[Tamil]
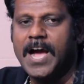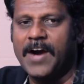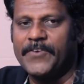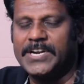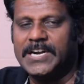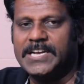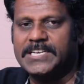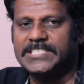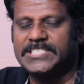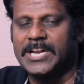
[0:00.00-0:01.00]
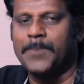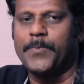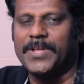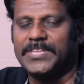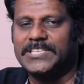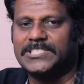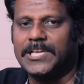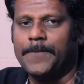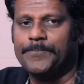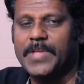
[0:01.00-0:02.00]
அவர்களுக்கு சிறப்பு அந்தஸ்தில்